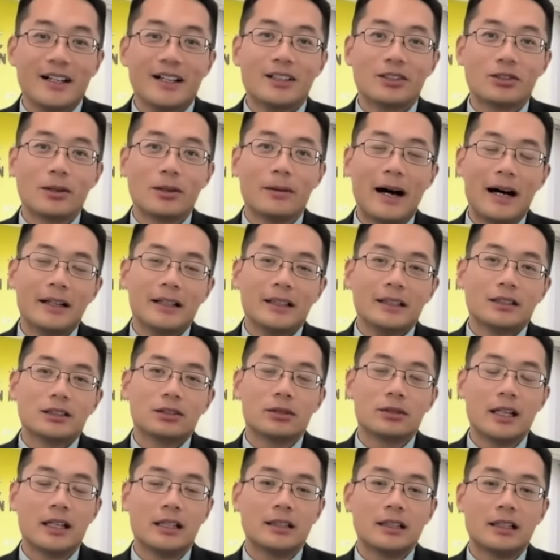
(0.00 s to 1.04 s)
对，对吧？
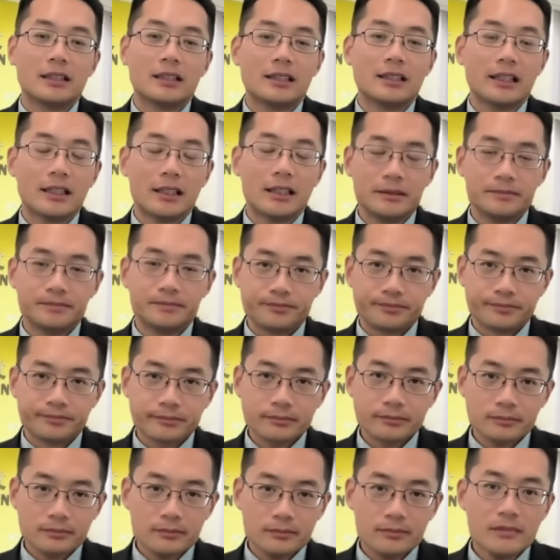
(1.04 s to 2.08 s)
所以呢，这个。
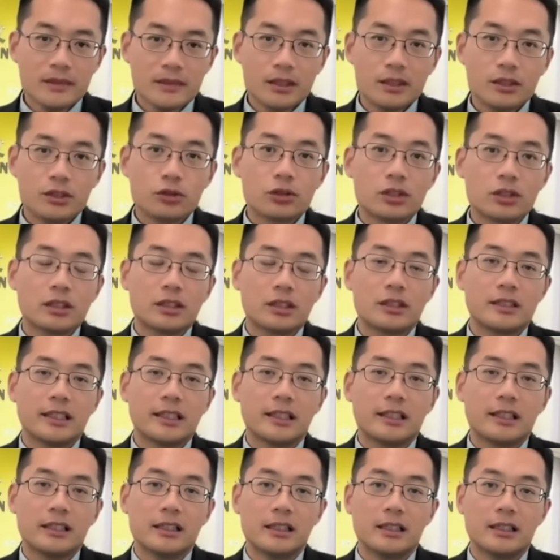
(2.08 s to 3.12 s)
就是
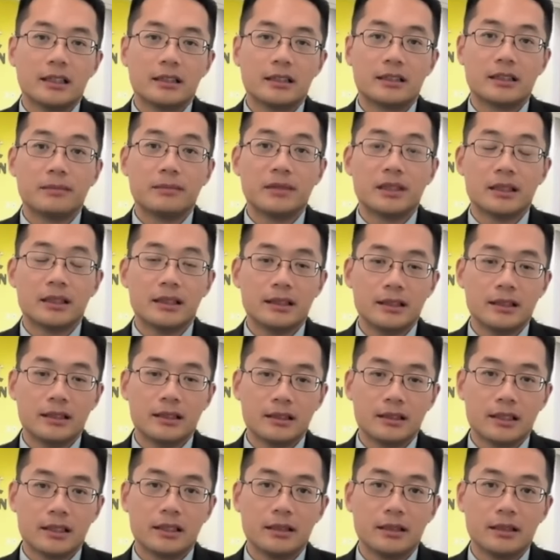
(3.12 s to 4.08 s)
这个这么的